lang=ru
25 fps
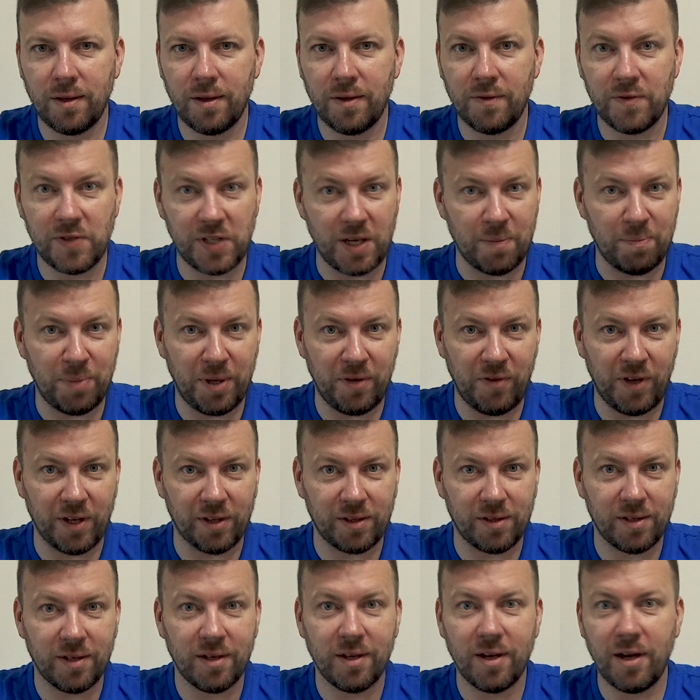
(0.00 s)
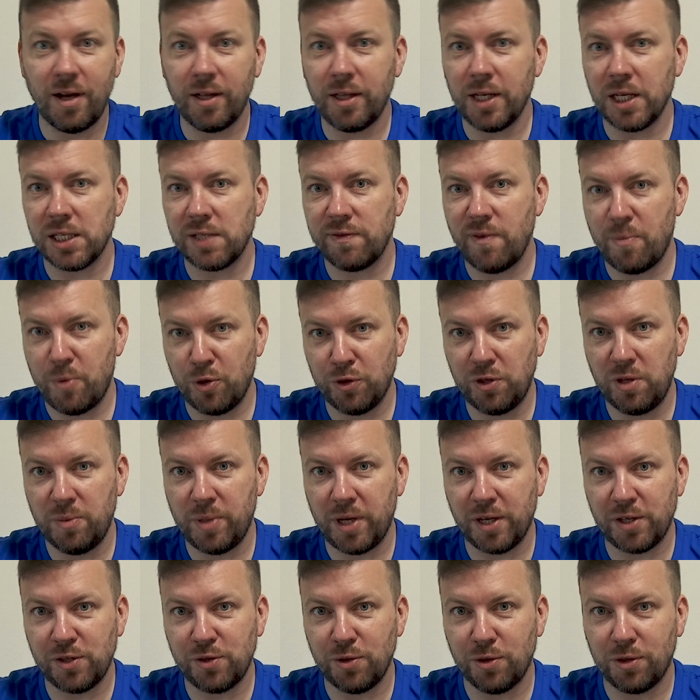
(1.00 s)
Всем привет! Это «Свободный
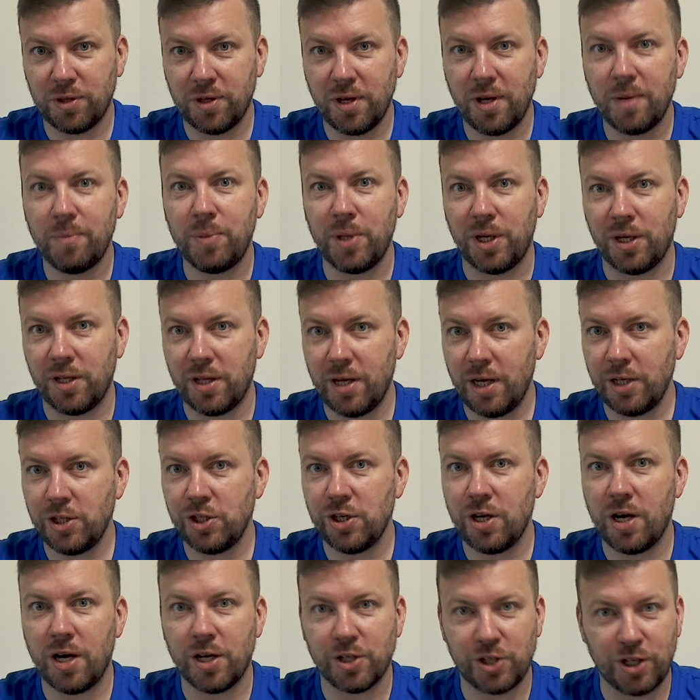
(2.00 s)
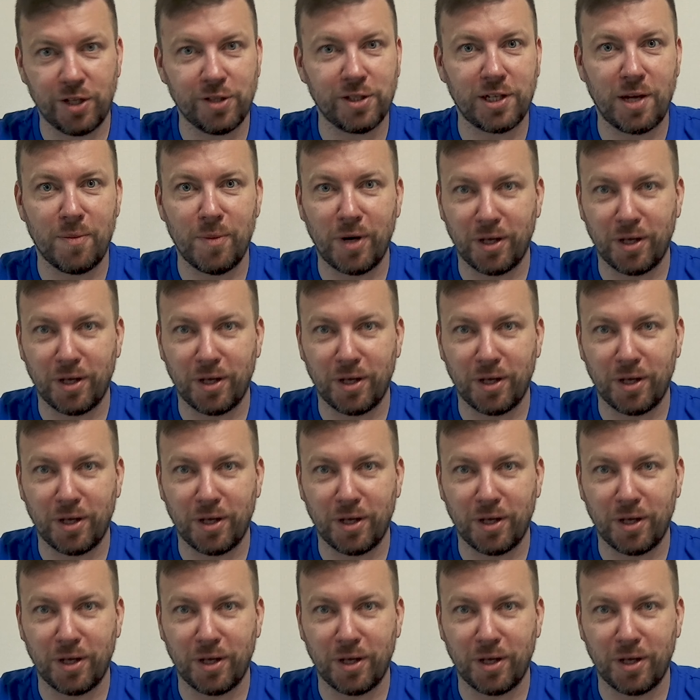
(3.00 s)
бросок» – передача о женском